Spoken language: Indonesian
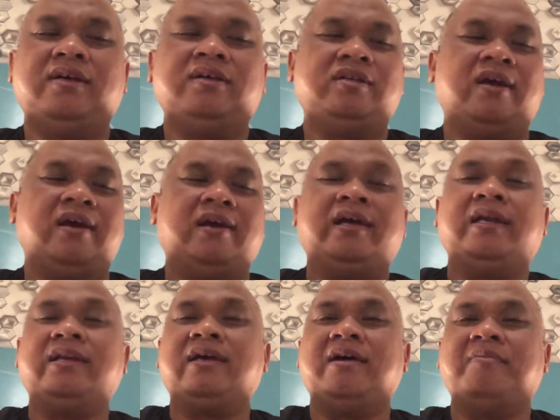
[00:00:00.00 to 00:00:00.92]
Jangan
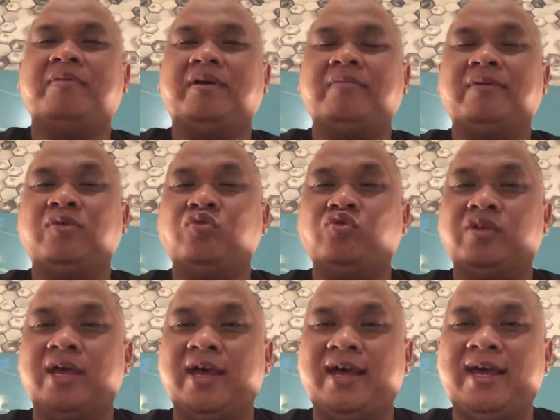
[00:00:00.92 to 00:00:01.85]
gampang
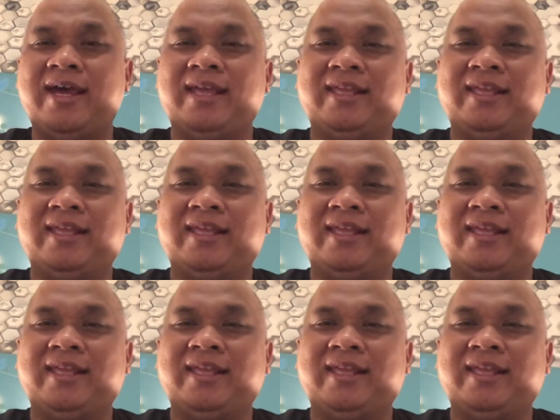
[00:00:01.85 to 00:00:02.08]
menghujat